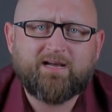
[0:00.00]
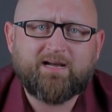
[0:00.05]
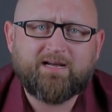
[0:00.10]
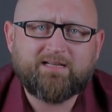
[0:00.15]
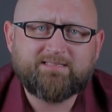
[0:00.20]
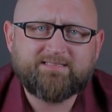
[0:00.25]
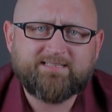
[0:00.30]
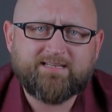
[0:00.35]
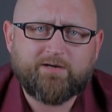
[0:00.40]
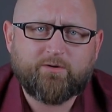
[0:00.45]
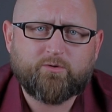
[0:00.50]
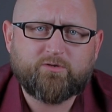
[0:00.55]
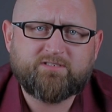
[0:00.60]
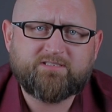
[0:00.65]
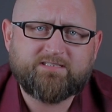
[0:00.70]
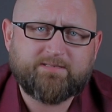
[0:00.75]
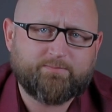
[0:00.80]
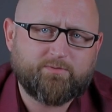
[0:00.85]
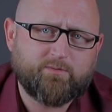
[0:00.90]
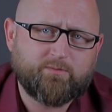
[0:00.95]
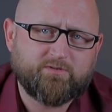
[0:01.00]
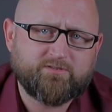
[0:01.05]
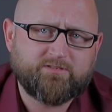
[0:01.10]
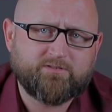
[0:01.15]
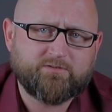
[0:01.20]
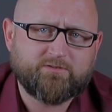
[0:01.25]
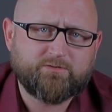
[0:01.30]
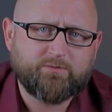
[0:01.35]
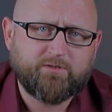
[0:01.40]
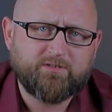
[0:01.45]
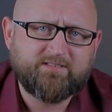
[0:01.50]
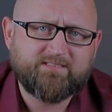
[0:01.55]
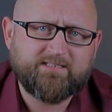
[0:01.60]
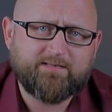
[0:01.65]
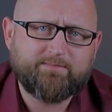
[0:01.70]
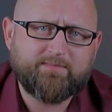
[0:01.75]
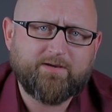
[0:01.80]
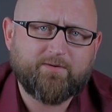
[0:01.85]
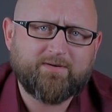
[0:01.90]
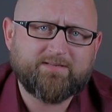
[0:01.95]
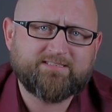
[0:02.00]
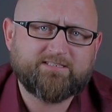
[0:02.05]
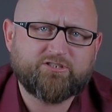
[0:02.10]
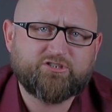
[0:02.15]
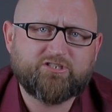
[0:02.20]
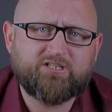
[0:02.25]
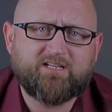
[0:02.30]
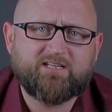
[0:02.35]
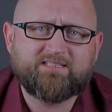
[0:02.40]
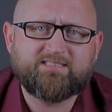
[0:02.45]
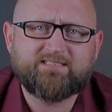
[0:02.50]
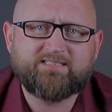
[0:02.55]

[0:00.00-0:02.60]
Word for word: a całość za pomocą słońca miała zasilać